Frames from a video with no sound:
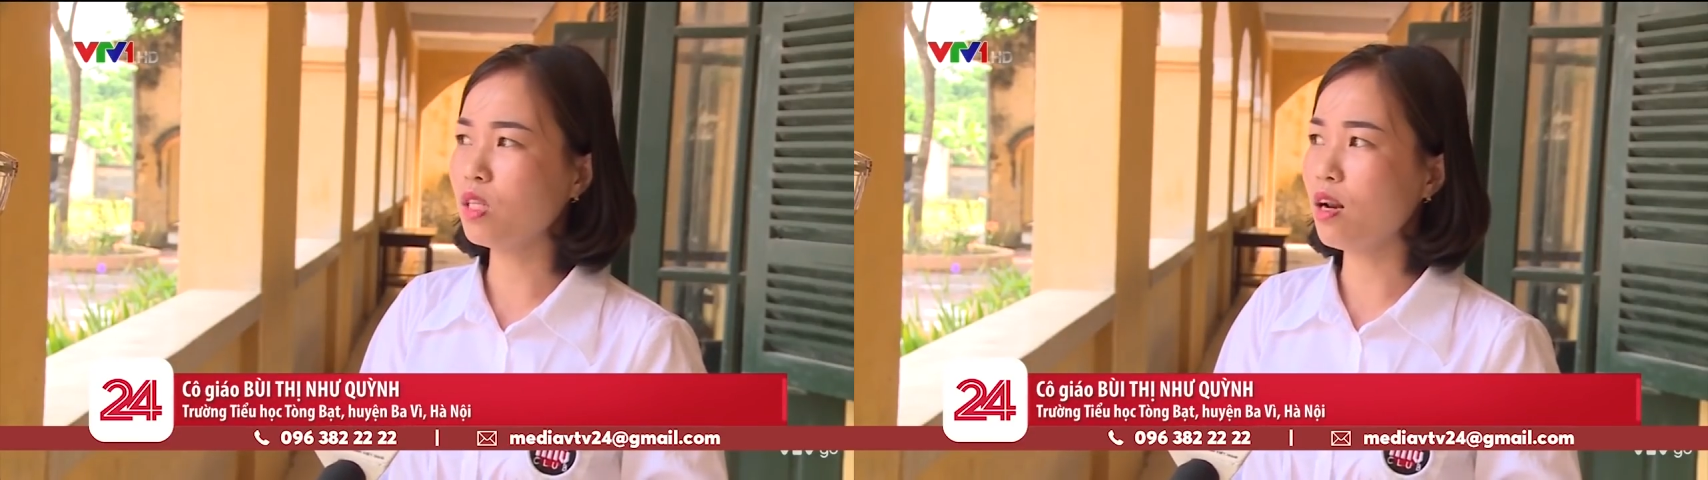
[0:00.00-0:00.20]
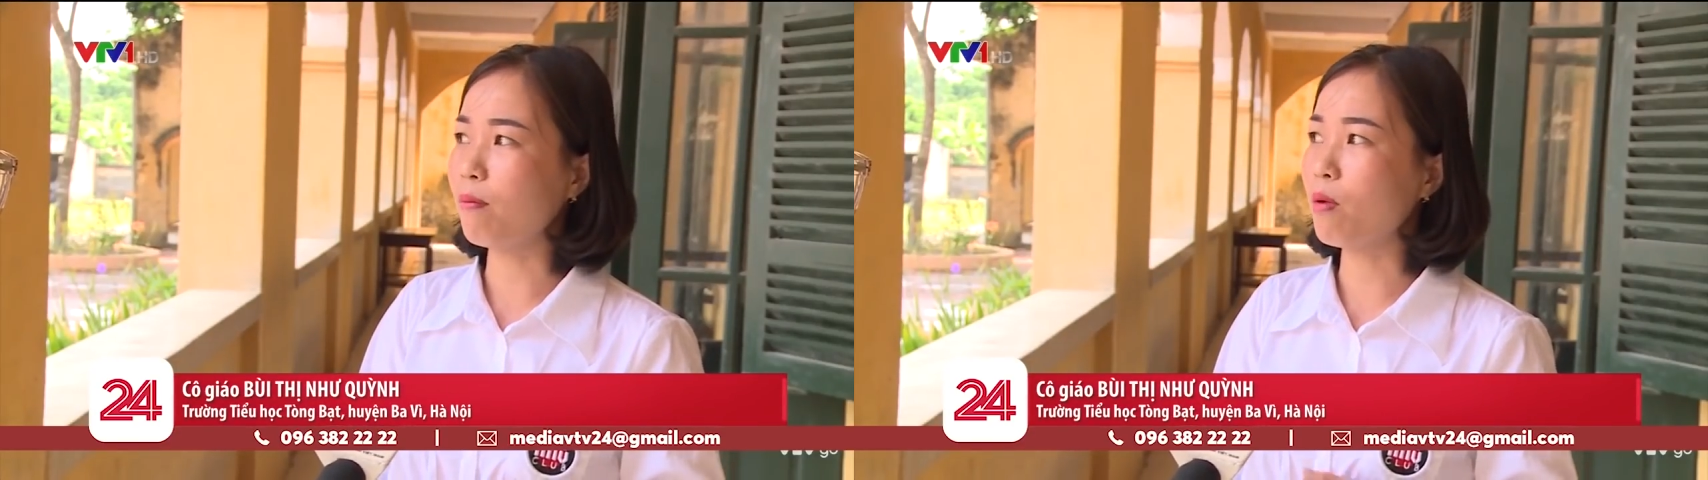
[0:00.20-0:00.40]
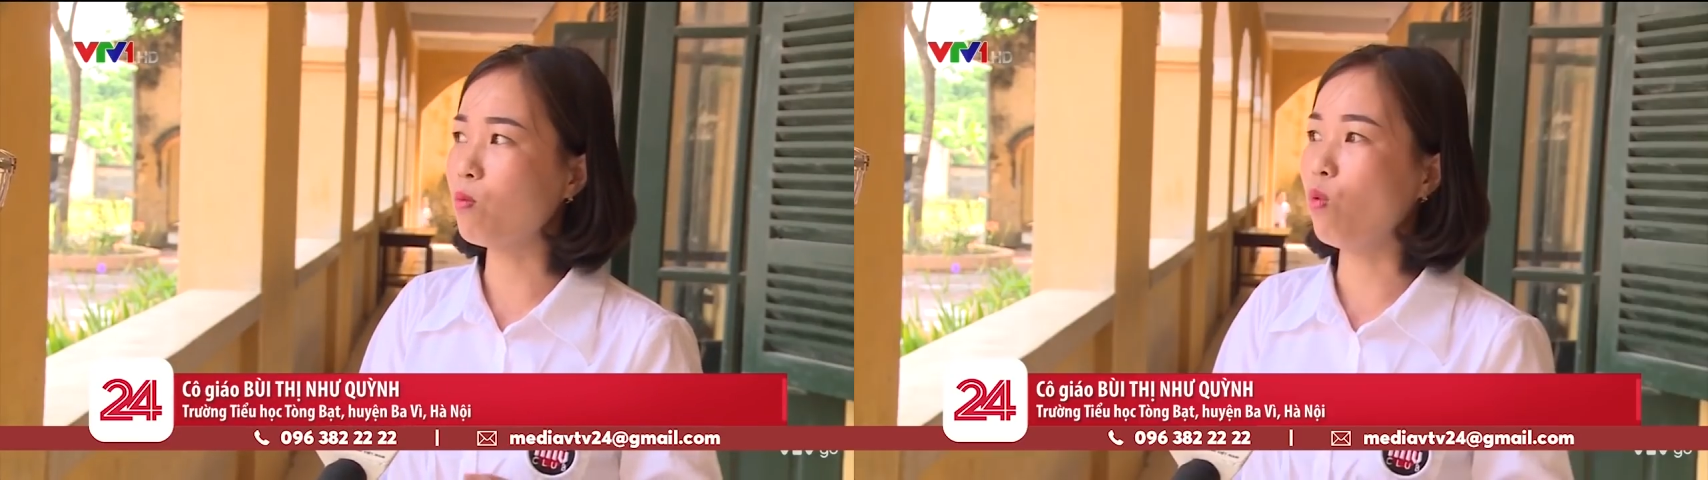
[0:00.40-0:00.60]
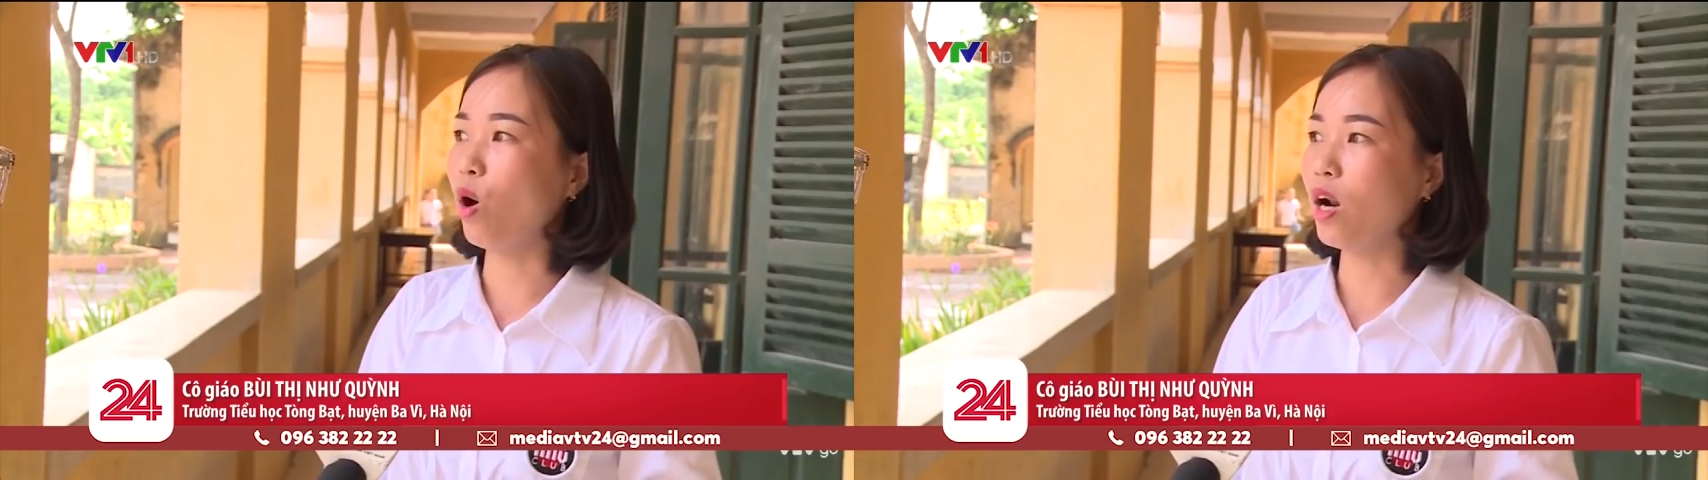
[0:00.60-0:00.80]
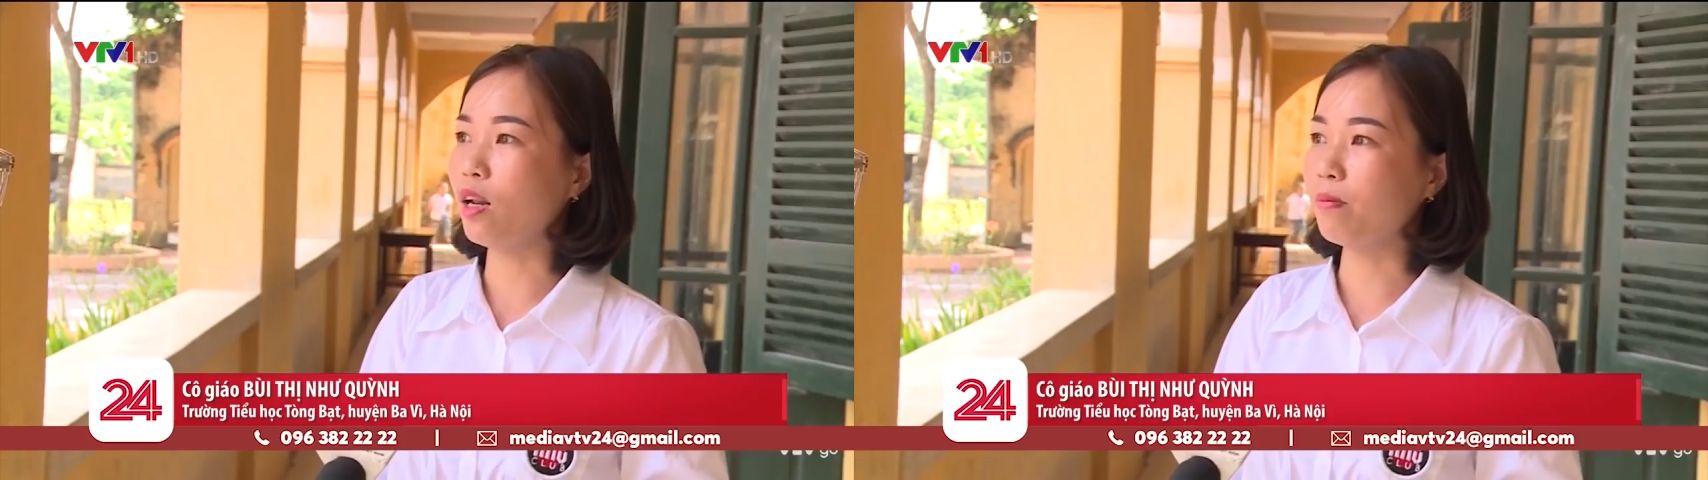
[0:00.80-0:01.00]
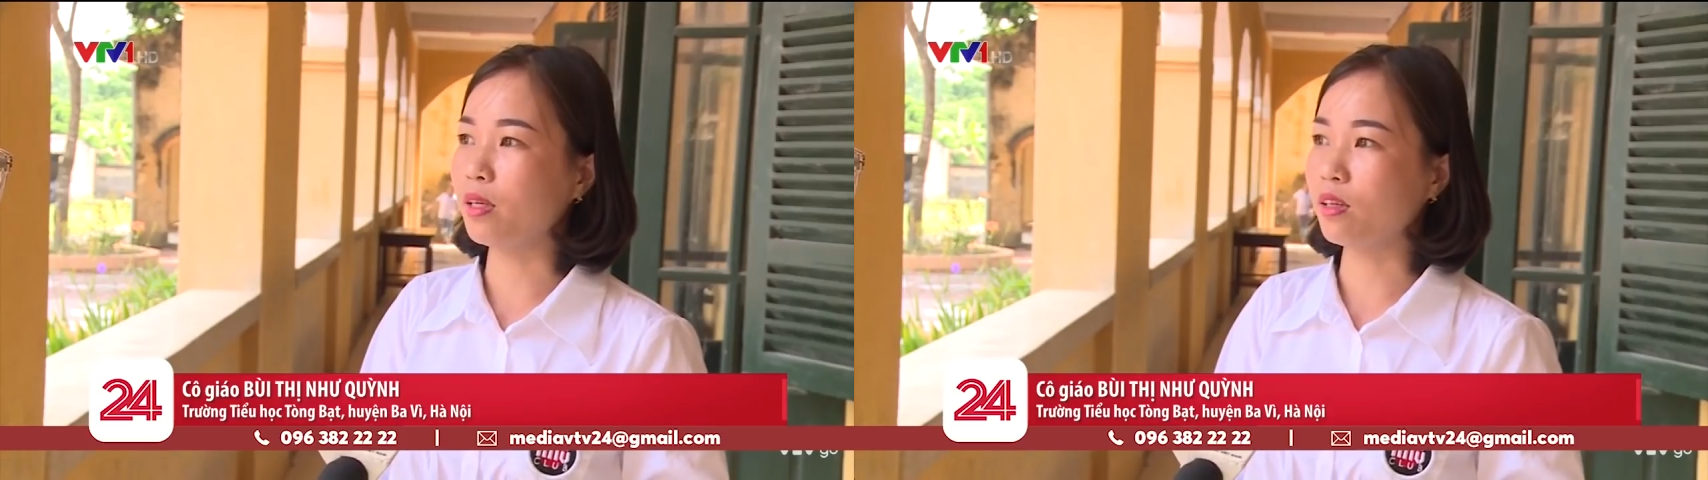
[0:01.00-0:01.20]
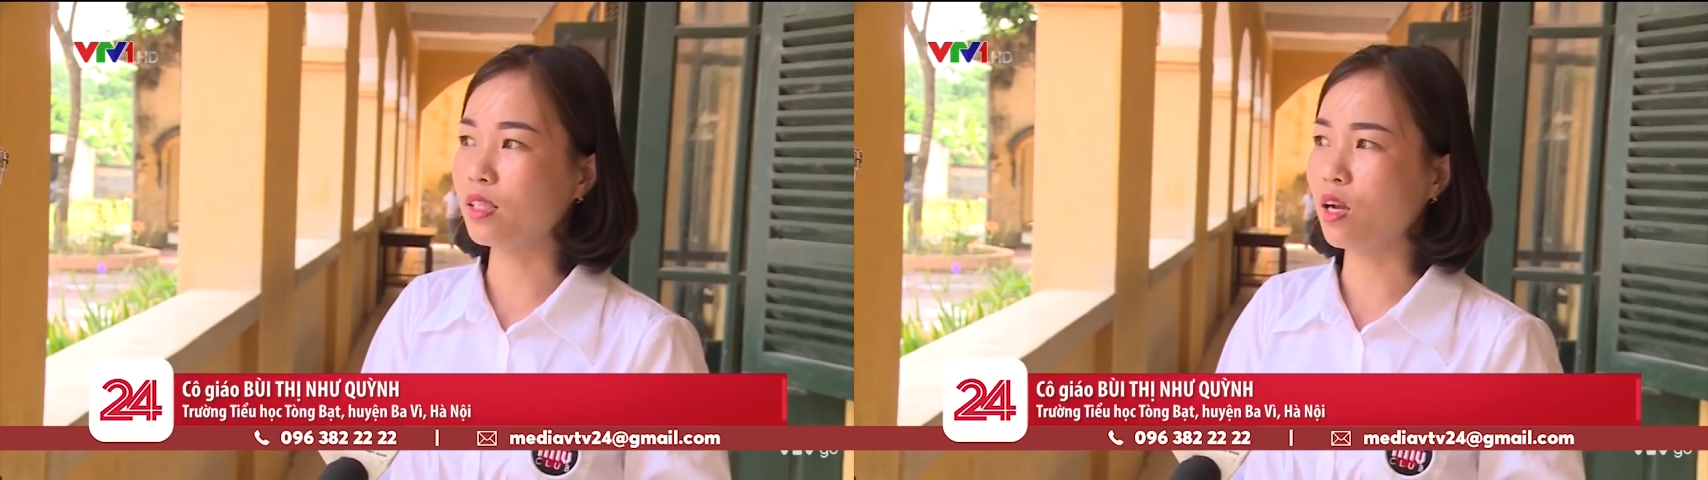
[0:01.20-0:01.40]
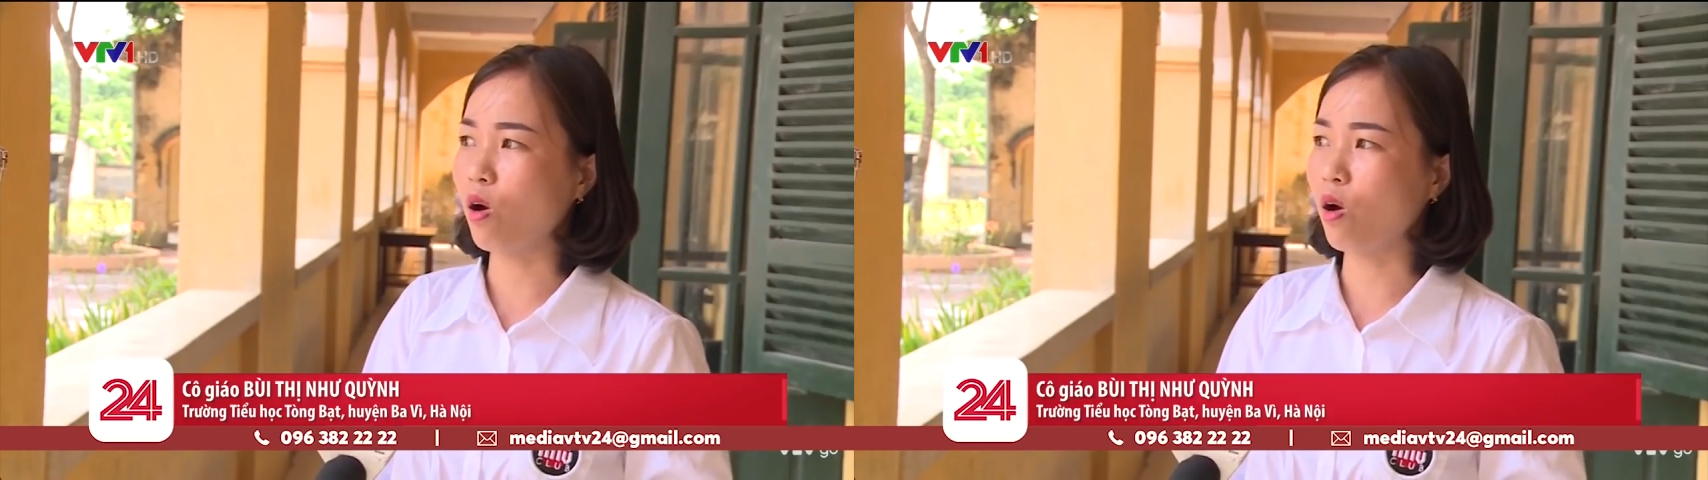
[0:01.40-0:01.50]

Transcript: cũng rất là mong muốn là mình